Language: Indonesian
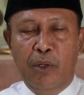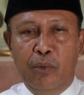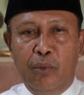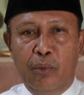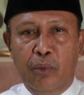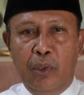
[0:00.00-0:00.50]

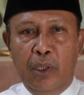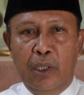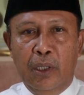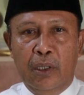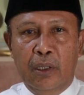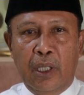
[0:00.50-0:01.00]
Maluku
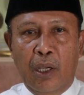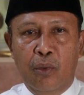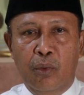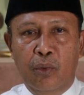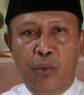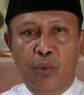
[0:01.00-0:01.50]

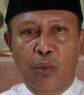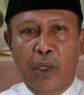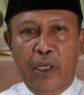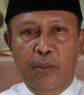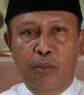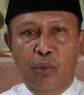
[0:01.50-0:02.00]
tahun
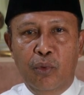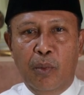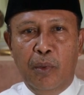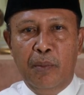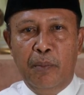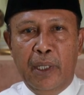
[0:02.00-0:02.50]

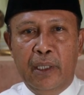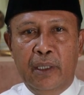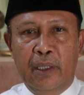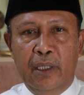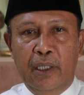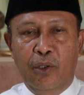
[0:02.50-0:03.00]

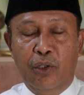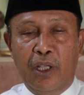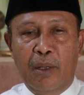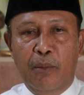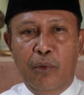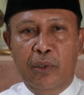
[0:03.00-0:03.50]
2024 di
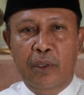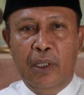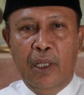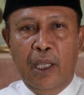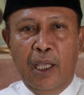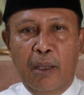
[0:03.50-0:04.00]
Kota Ambon.
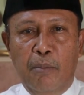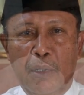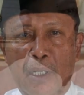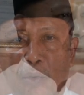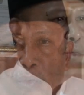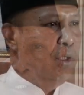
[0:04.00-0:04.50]

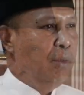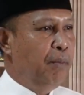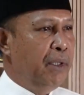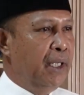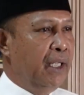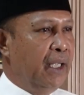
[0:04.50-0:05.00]
Melalui
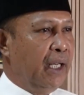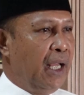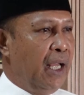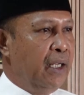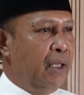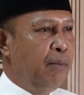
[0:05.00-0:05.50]

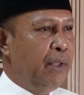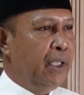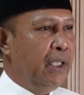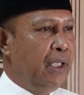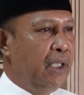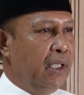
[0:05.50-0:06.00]
penyelenggaraan
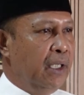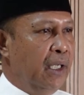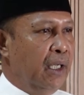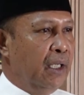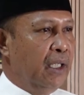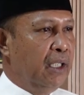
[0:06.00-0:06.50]
MTQ,
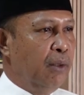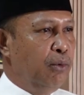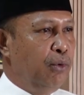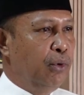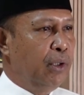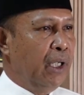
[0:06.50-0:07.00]
kita
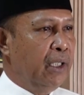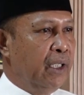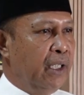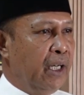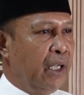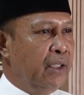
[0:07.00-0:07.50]
wujudkan
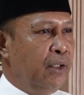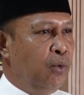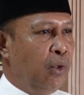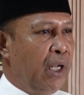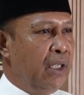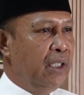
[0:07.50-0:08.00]
generasi
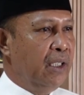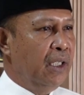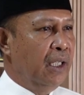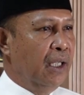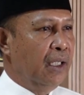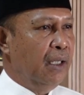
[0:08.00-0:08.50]
Qurani
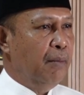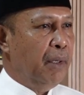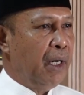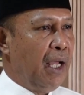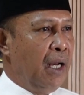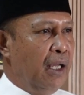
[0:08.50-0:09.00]
yang
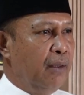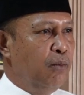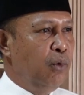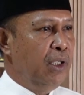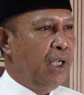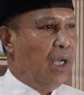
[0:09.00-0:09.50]
berakhlak
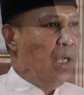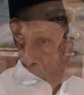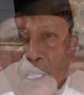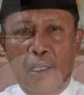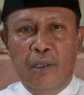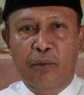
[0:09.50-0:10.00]
mulia
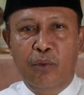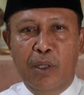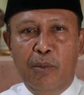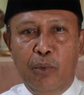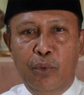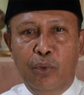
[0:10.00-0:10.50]

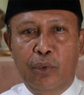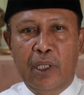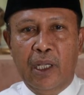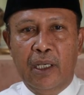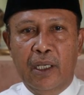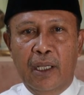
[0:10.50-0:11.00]
guna
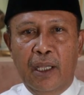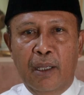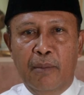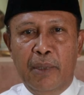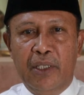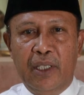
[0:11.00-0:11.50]
mewujudkan
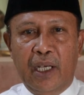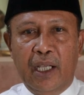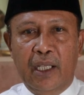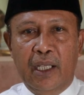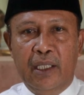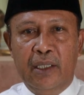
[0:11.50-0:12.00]

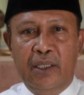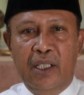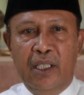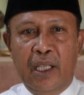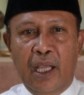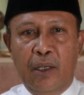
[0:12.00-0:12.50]
masyarakat
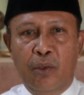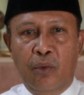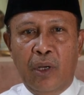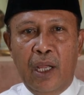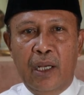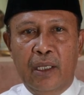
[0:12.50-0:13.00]
cinta
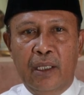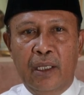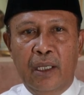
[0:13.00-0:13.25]
Al-Quran